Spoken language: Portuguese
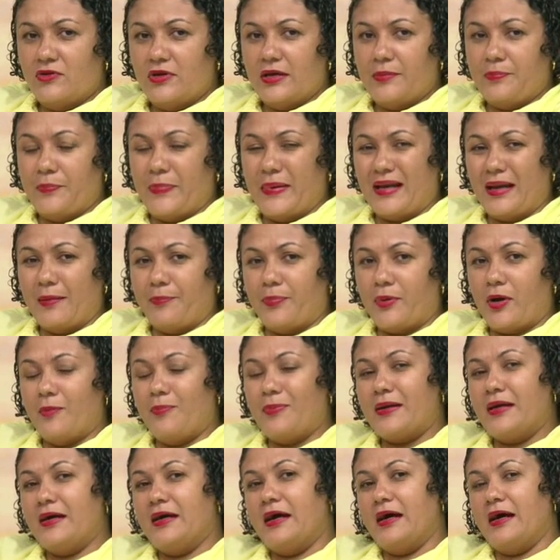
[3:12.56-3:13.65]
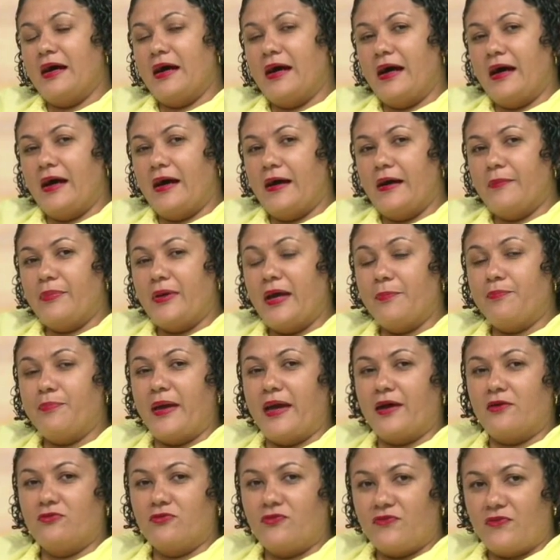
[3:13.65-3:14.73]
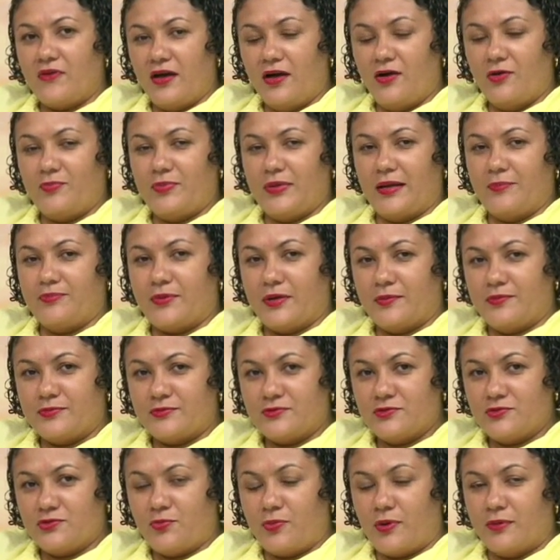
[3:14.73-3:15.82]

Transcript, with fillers: Né? Pela própria repercussão, pelos própria,